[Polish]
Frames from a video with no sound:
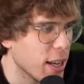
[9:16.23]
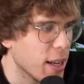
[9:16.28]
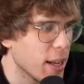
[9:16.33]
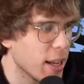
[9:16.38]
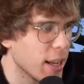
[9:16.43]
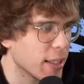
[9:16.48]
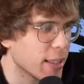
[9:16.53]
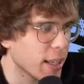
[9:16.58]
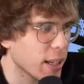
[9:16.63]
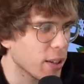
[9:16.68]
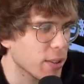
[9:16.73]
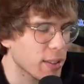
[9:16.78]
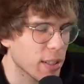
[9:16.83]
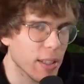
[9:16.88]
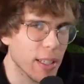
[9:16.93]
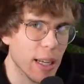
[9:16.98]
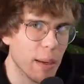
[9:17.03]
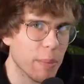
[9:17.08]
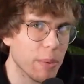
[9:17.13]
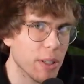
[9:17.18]
E, tego
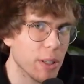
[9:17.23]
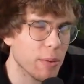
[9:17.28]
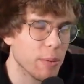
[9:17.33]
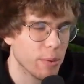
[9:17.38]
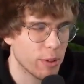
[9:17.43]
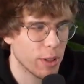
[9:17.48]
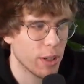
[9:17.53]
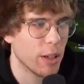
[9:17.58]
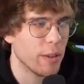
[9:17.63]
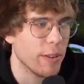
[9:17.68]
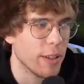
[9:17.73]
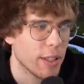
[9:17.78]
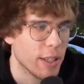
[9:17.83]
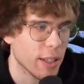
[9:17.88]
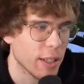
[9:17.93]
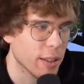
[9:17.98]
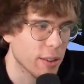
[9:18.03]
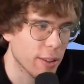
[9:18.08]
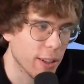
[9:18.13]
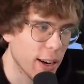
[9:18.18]
osadnika będziemy musieli,
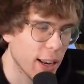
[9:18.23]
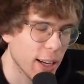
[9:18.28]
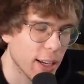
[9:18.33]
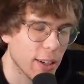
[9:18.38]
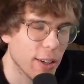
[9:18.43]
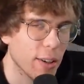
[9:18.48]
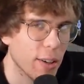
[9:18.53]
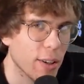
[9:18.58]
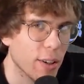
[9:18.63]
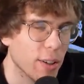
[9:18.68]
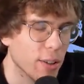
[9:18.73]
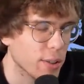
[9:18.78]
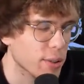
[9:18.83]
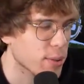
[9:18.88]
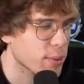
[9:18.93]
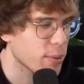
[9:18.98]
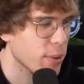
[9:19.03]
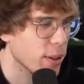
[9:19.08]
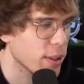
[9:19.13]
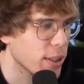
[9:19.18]
wiecie, lekko go
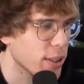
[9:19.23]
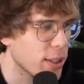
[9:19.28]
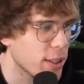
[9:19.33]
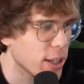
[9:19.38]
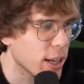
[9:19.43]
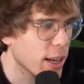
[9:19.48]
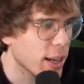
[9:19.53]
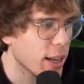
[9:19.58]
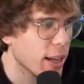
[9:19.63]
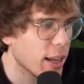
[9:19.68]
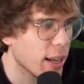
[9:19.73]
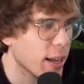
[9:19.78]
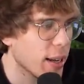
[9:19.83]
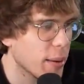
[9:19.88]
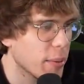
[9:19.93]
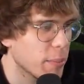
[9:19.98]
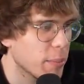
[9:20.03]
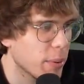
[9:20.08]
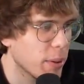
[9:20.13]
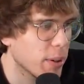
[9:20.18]
osłonić,
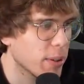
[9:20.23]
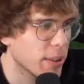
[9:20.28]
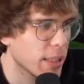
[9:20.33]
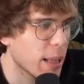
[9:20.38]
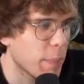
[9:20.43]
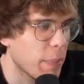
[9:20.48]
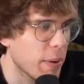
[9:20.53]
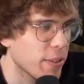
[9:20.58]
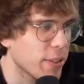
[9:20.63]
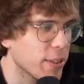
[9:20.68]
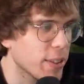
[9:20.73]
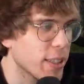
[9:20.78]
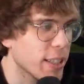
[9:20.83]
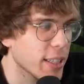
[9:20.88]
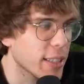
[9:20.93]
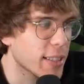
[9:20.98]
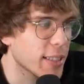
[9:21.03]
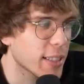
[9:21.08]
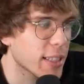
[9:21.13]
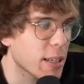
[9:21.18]
e, bo na pewno nie
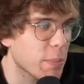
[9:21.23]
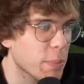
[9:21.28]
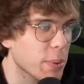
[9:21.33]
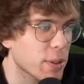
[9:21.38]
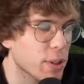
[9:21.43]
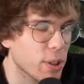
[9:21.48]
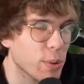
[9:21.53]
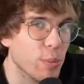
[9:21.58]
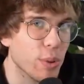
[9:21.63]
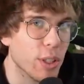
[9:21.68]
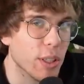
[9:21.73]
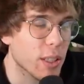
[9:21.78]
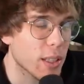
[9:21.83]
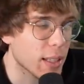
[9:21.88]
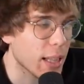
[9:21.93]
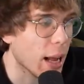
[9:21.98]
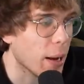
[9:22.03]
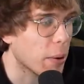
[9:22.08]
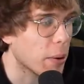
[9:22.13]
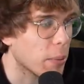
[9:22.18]
chcę, żeby coś mu się
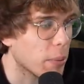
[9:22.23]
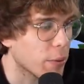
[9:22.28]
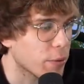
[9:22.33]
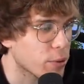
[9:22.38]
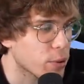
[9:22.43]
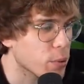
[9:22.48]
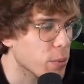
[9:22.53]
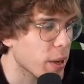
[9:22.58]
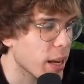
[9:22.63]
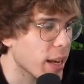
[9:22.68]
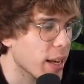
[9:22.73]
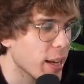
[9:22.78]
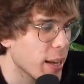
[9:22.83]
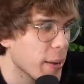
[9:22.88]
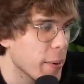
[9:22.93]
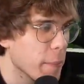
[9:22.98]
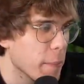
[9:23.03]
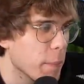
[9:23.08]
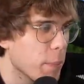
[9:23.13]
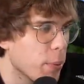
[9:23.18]
stało, bo w sumie
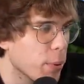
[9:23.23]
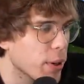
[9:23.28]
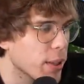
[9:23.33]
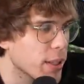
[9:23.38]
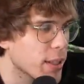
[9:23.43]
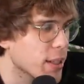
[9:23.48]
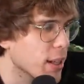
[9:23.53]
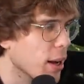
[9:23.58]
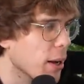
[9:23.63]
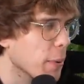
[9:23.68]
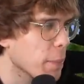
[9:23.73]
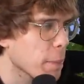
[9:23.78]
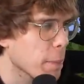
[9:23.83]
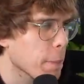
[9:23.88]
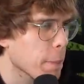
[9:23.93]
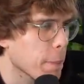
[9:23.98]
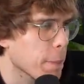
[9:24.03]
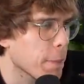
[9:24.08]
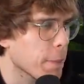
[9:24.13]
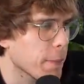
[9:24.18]
póki co,
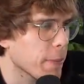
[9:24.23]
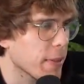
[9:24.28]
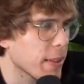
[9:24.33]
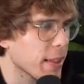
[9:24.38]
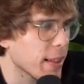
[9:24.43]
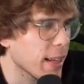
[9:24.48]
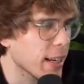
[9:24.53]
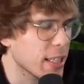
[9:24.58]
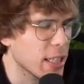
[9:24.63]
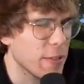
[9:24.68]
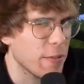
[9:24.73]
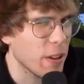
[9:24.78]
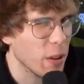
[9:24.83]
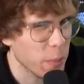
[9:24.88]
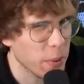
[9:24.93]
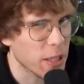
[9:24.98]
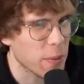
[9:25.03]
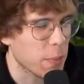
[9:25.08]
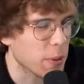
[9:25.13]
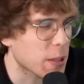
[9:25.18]
mm, raczej
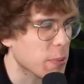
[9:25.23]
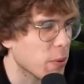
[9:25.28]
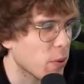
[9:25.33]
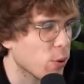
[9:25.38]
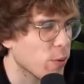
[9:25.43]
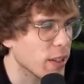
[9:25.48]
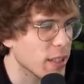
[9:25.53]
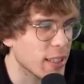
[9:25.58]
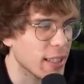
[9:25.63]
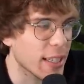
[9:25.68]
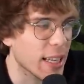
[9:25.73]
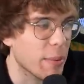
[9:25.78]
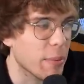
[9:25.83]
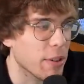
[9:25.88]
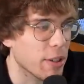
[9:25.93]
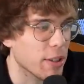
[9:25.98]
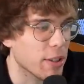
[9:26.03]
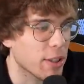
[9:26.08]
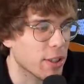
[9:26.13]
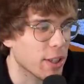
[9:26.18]
wątpię, że potrzebował więcej
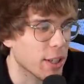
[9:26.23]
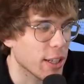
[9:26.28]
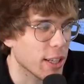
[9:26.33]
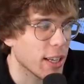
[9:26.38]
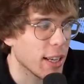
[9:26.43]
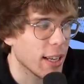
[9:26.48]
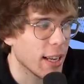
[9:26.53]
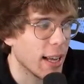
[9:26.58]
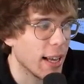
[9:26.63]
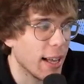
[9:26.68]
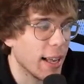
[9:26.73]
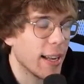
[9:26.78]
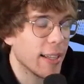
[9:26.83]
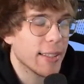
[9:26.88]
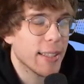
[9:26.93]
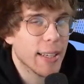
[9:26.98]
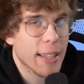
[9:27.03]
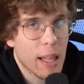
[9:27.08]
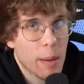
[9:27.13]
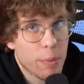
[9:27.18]
grabieży 3, ale
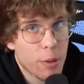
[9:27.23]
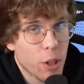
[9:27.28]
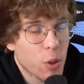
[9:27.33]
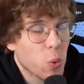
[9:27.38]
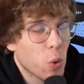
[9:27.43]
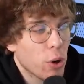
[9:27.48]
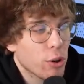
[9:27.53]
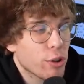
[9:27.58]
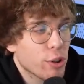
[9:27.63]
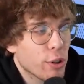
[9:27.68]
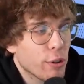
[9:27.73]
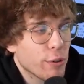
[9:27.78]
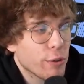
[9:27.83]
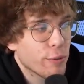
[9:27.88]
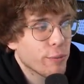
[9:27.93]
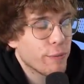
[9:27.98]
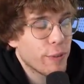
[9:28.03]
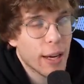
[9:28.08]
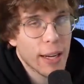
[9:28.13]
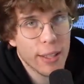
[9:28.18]
tak na przyszłość
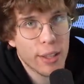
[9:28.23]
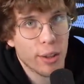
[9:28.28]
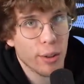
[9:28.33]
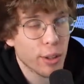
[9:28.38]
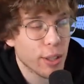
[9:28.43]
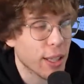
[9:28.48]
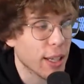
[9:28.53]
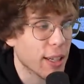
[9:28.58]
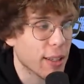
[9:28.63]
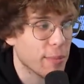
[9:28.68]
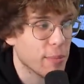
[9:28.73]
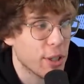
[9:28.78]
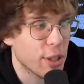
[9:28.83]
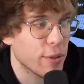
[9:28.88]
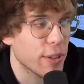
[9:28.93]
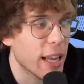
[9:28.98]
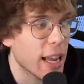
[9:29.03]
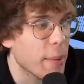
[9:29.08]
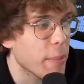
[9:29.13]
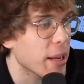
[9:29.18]
warto, tak mi się
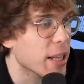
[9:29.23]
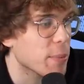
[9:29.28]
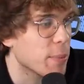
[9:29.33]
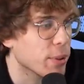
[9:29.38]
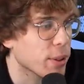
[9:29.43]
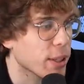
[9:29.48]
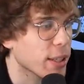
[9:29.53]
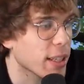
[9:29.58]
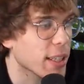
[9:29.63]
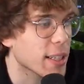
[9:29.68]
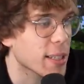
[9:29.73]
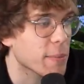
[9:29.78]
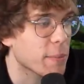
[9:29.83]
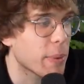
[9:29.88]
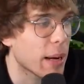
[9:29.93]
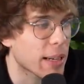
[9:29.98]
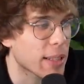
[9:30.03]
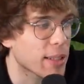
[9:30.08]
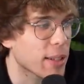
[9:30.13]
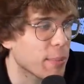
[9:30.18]
wydaje, mieć, bo to jednak jest
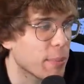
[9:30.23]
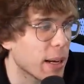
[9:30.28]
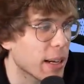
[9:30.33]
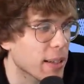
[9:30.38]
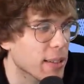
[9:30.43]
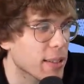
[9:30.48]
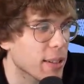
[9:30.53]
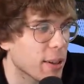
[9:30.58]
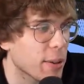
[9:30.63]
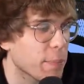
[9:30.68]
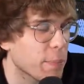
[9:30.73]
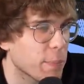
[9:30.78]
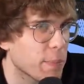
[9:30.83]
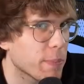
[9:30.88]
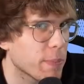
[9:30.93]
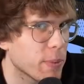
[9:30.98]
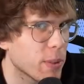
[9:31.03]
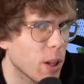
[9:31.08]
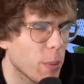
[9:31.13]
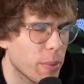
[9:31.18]
bardzo, bardzo
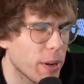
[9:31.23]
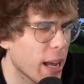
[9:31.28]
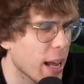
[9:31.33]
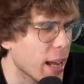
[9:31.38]
dobry